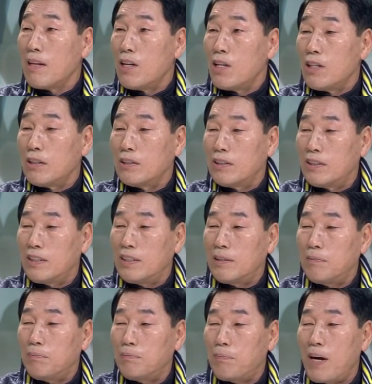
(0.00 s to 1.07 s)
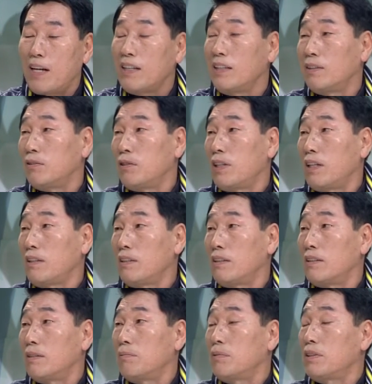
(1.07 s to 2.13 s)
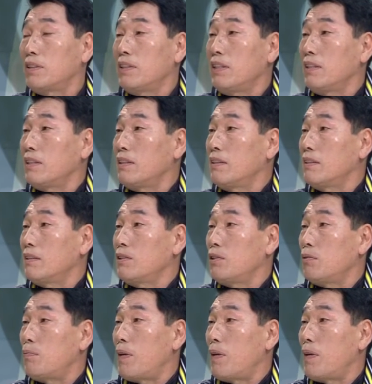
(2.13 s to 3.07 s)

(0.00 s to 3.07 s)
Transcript: 그러시군요. 방이 우리한테는 엄청실이 큰 거죠.